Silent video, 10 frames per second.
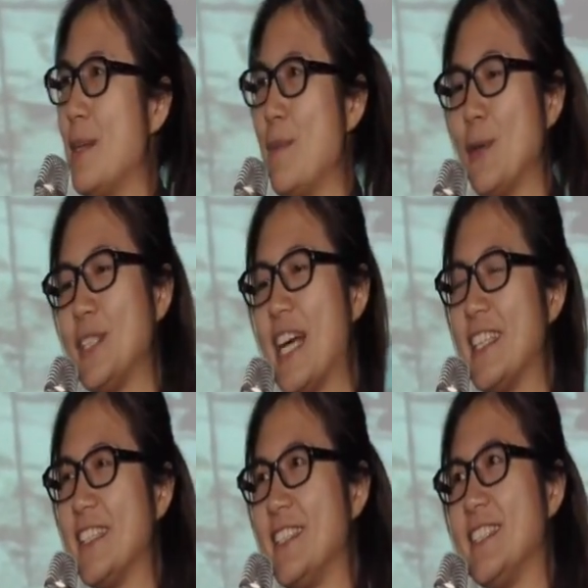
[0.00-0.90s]
的梦
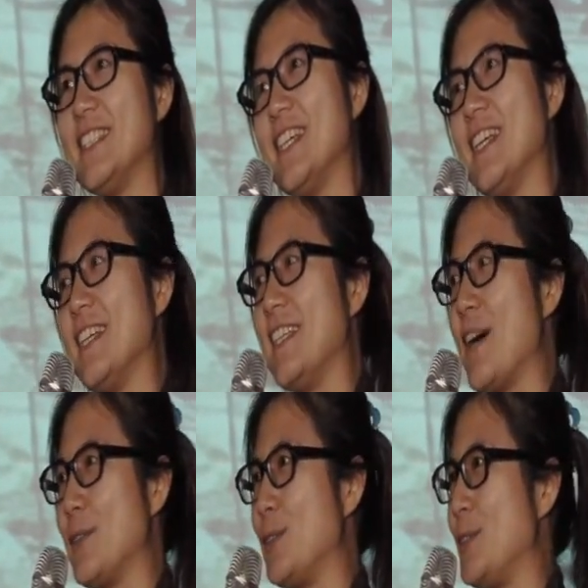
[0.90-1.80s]
想也是
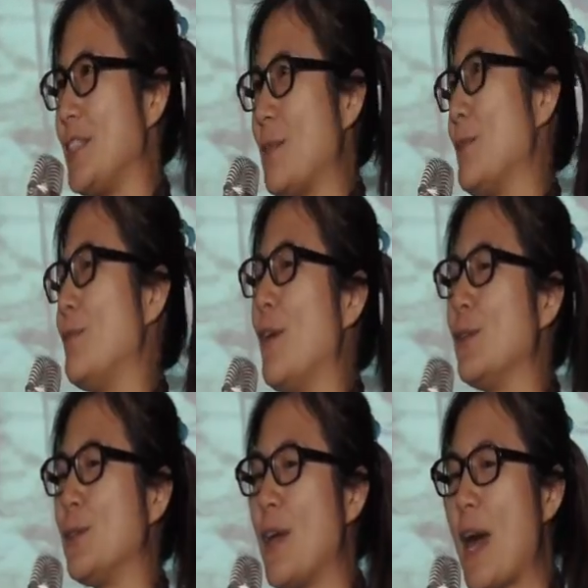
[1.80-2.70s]
要去圣母
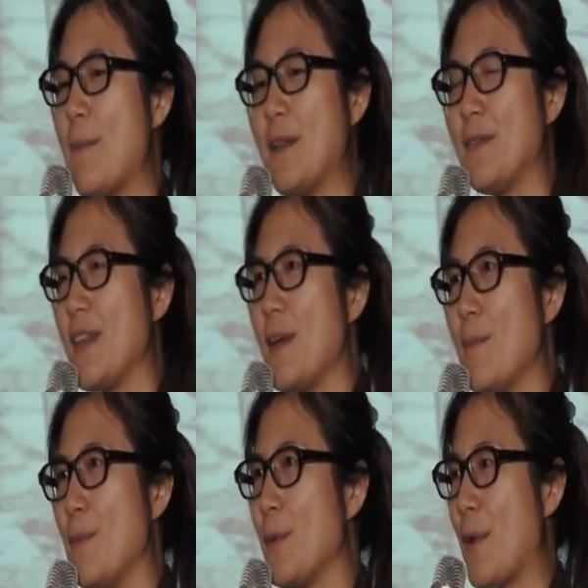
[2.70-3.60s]
峰。所以他们
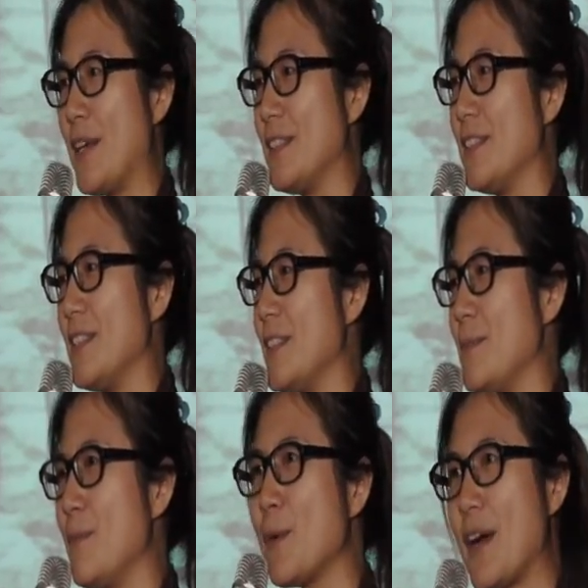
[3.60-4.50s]
不管
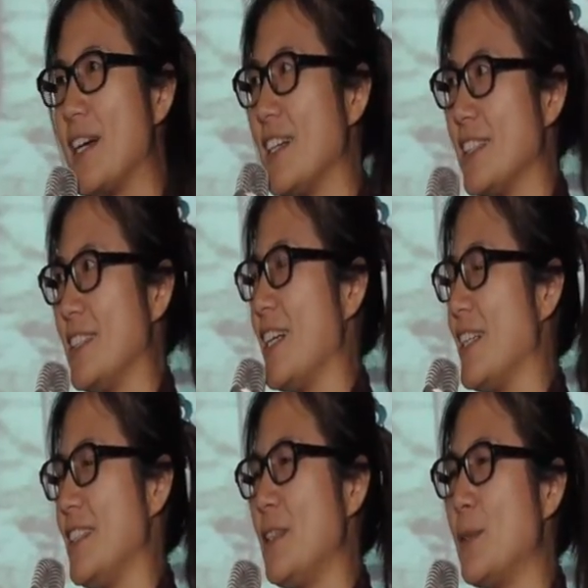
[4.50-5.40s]
不管何时
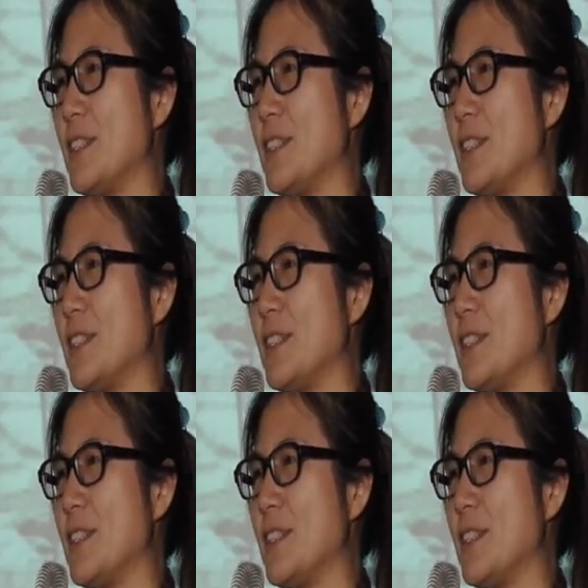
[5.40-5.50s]
何地，或